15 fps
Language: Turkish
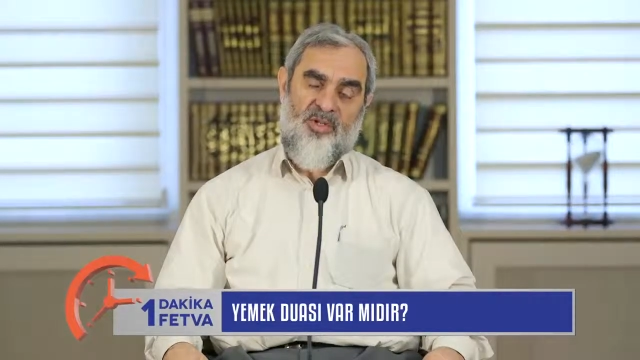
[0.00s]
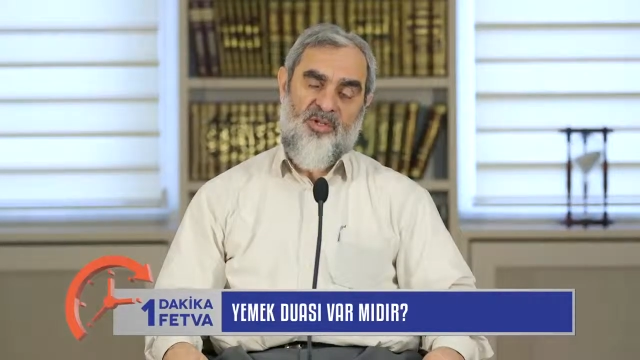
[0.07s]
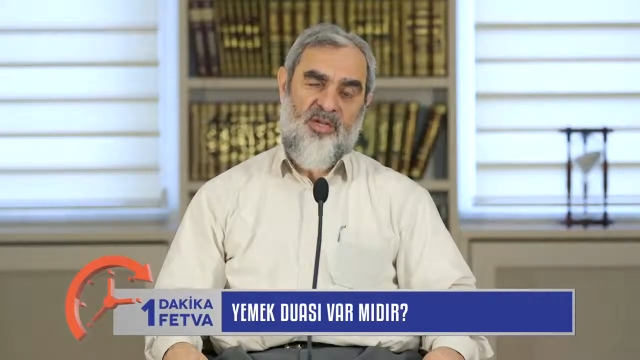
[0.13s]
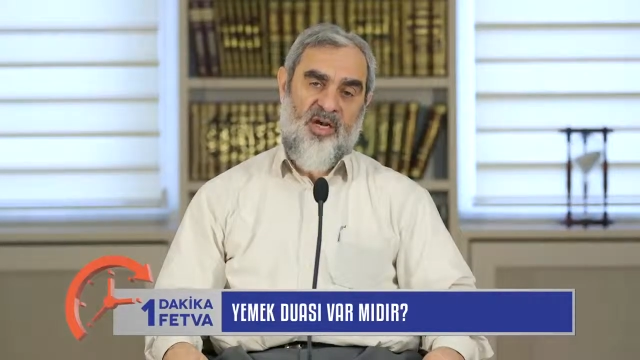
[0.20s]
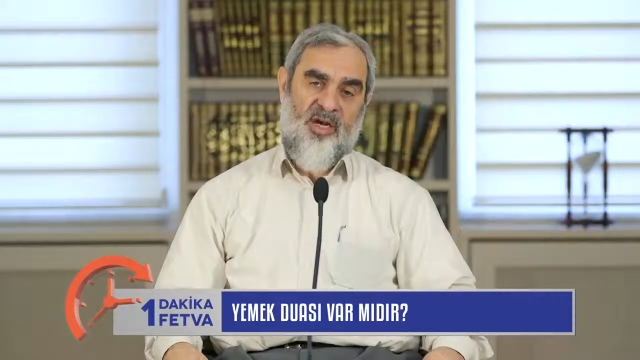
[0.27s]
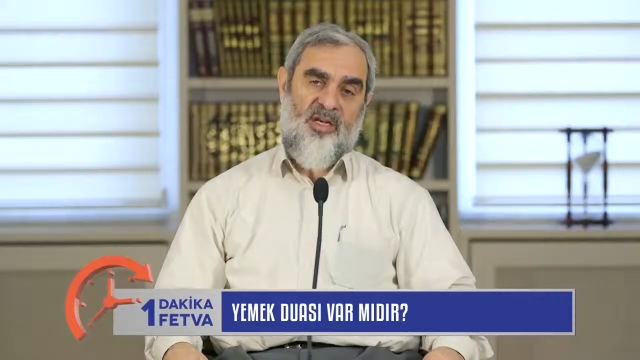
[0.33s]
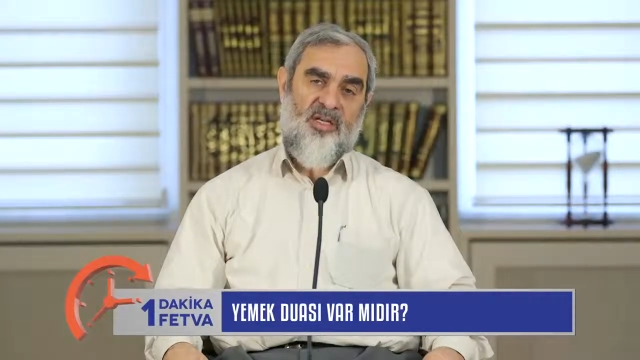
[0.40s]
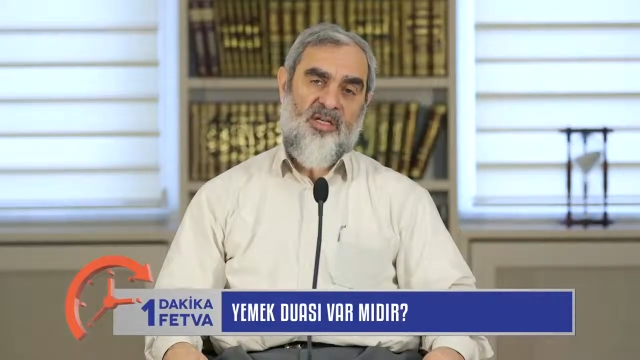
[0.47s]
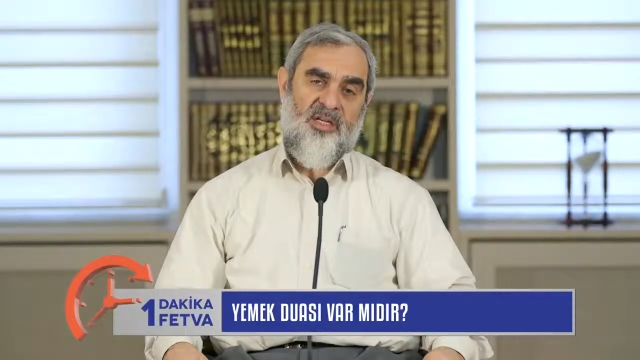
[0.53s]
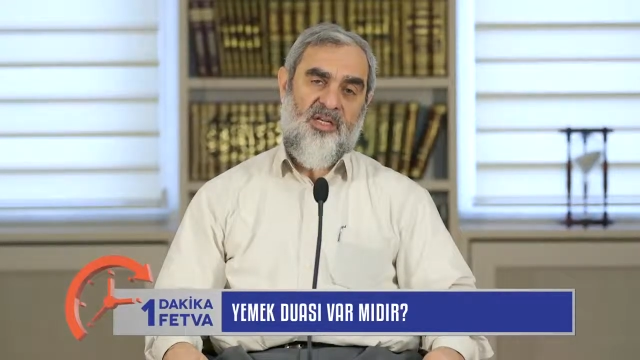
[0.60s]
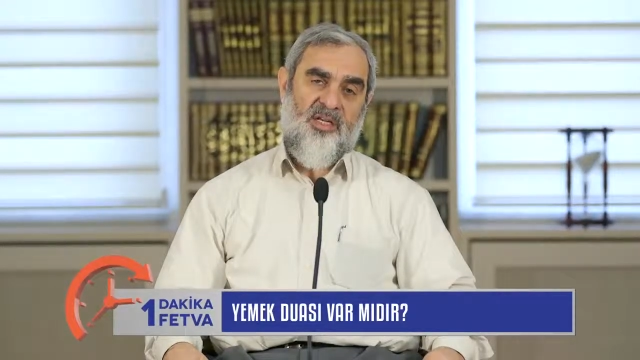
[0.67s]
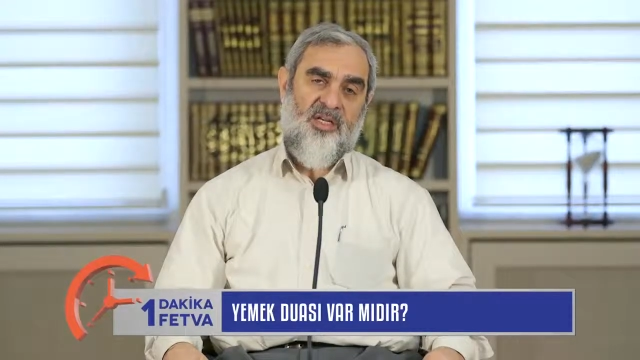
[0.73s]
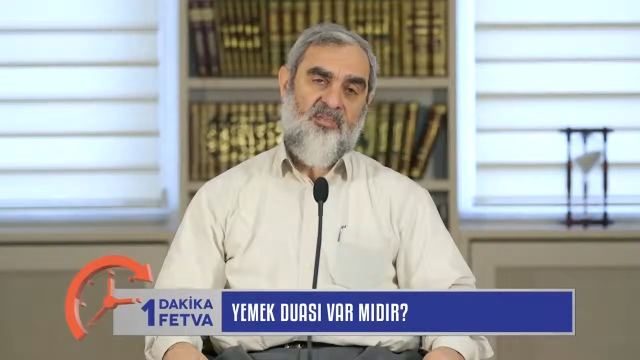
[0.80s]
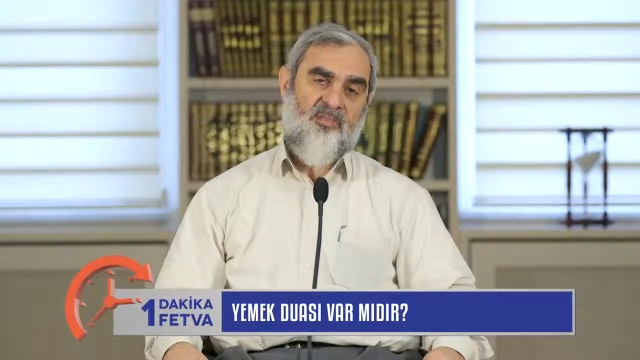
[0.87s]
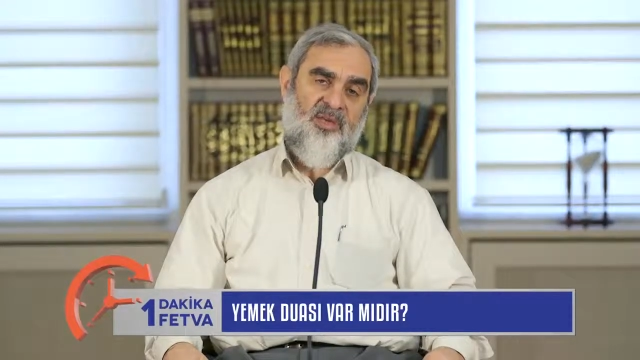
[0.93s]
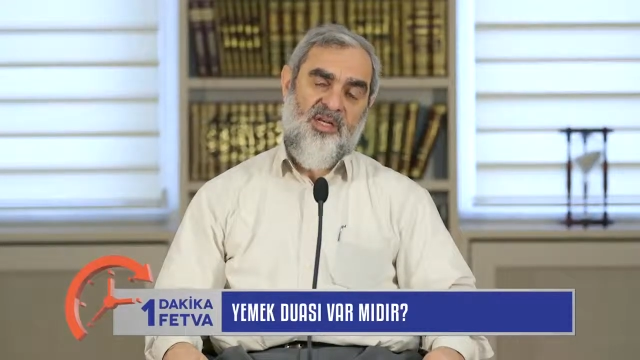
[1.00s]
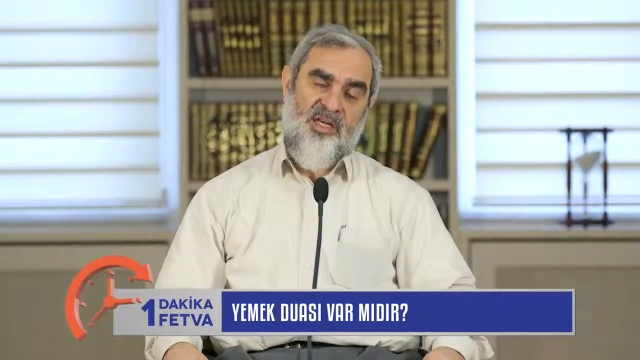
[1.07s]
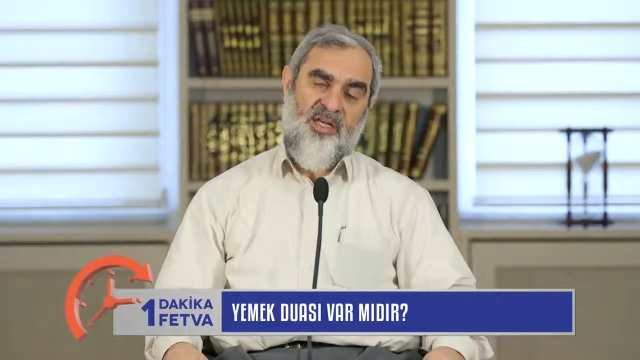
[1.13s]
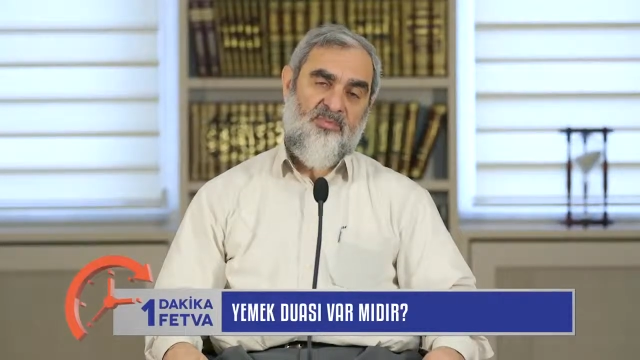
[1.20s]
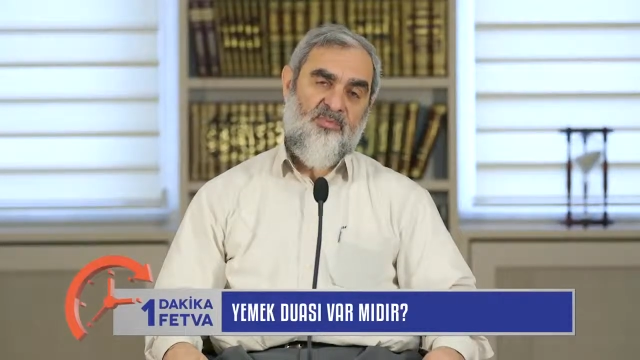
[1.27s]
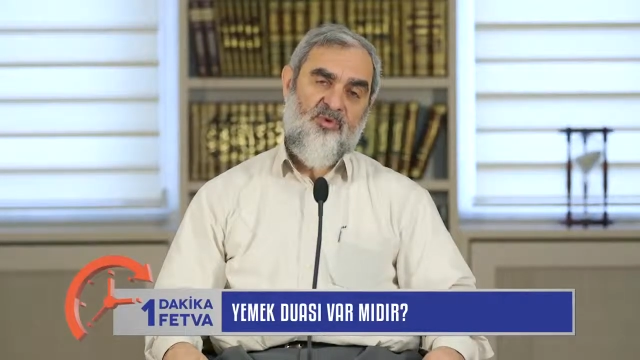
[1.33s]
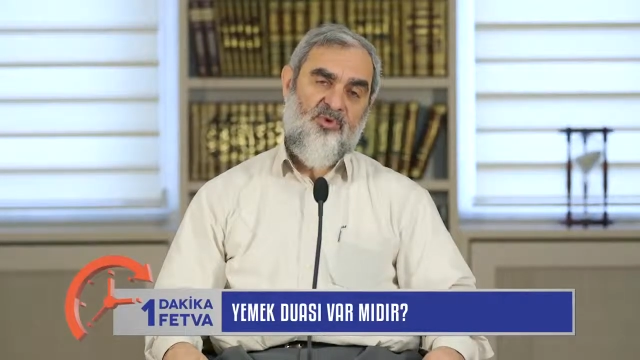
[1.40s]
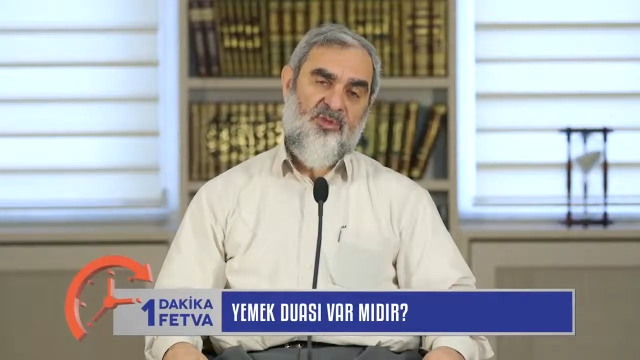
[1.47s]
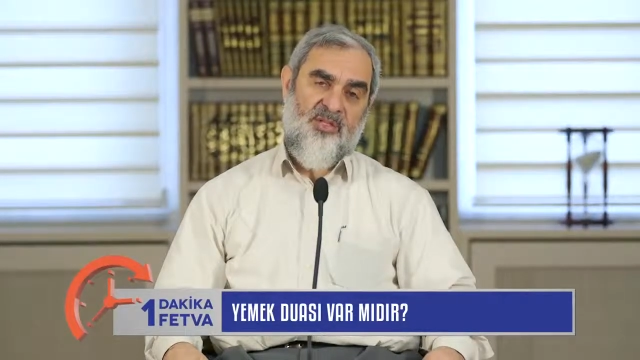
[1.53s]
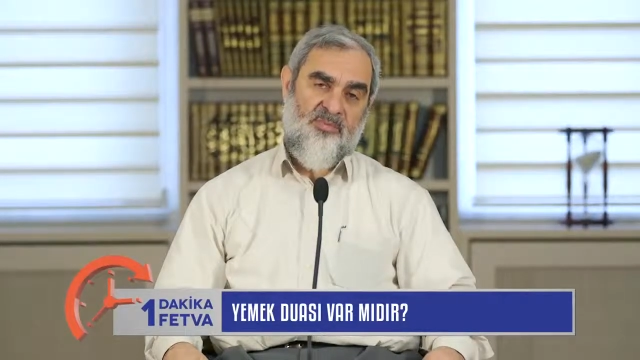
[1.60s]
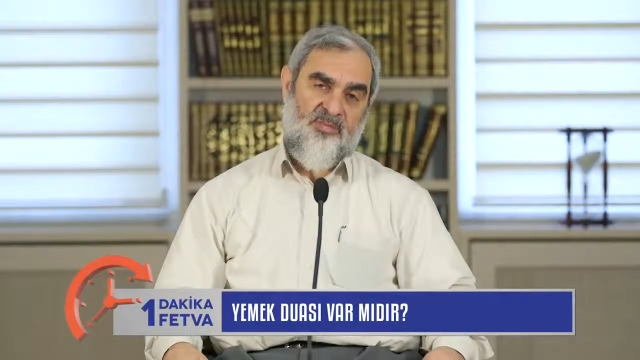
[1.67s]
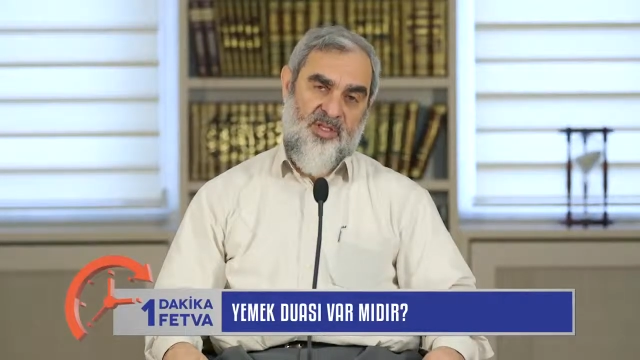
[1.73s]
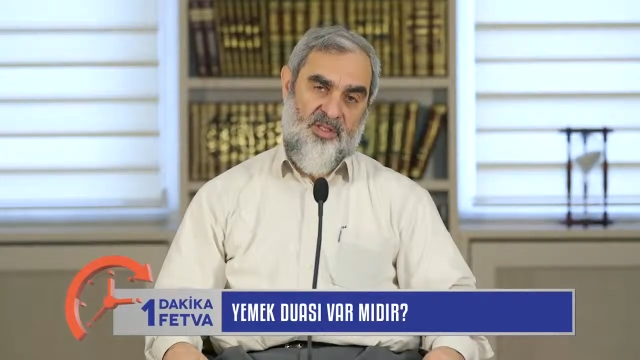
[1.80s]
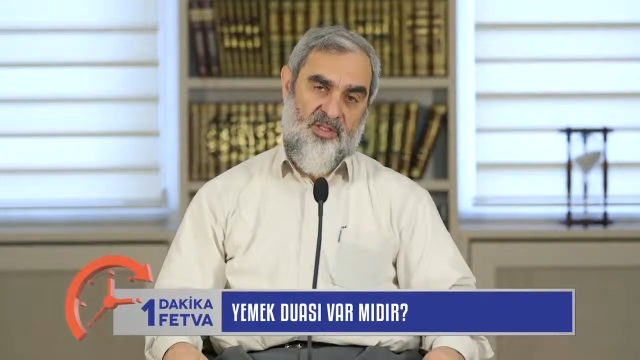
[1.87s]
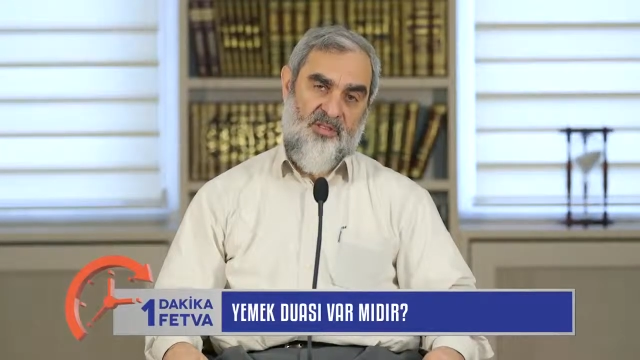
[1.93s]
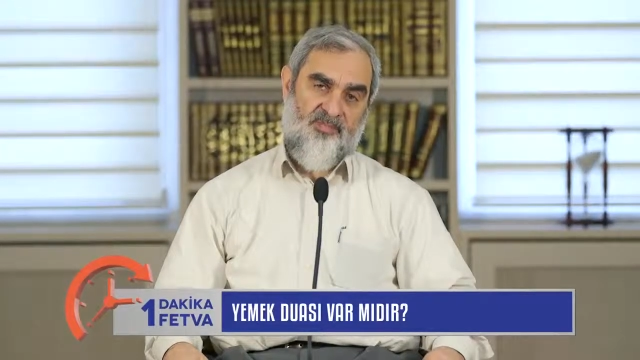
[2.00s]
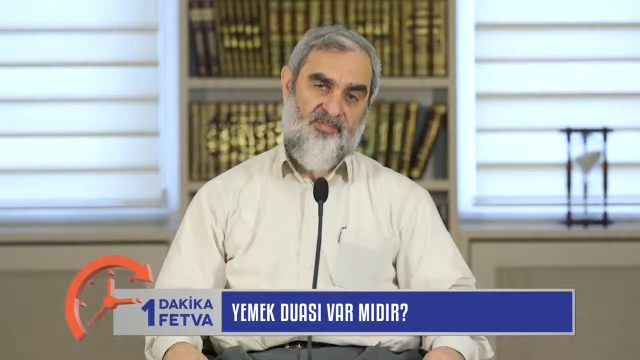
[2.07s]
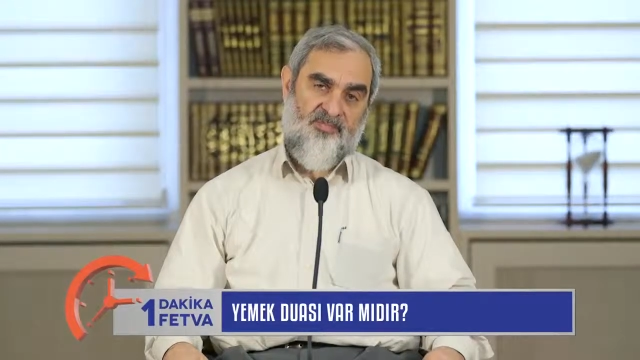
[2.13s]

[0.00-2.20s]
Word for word: ve cealena minel müslimîn.